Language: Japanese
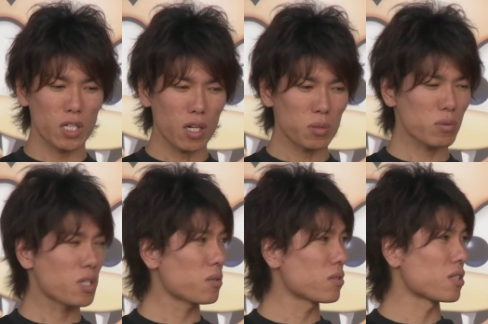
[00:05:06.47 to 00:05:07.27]
1回乗っ
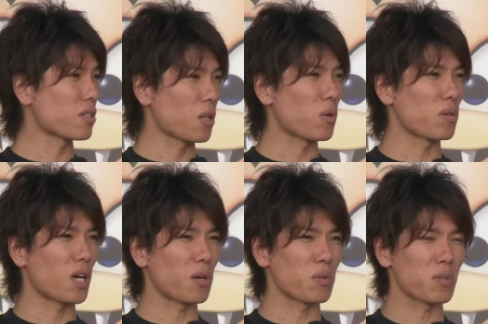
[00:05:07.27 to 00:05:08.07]
てるんですけど
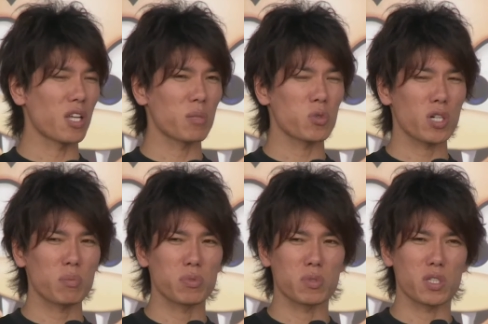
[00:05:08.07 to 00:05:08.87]
あの
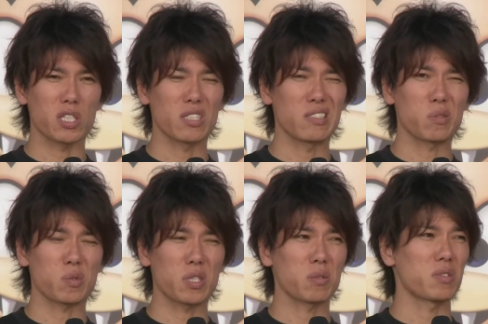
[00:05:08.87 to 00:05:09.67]
ダイヤモンドカップの時に
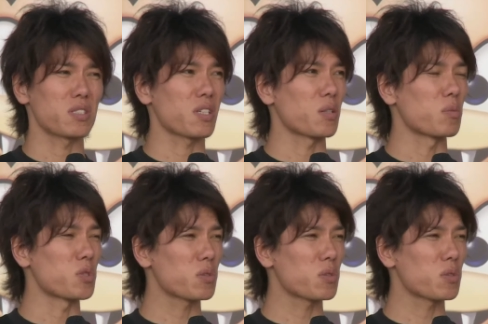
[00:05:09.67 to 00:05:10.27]
乗ってるんですけども、